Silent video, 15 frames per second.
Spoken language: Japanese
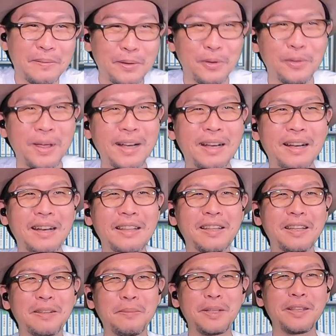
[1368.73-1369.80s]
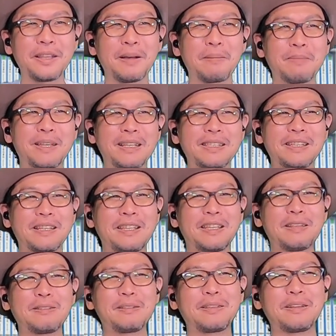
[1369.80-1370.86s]
もうなんかかなりみんな美化され
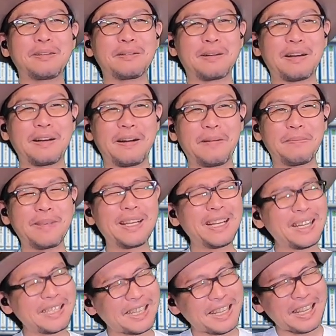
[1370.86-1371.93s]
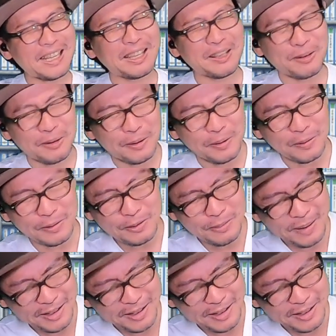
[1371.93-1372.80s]
てるっていうか、美化じゃないけど、う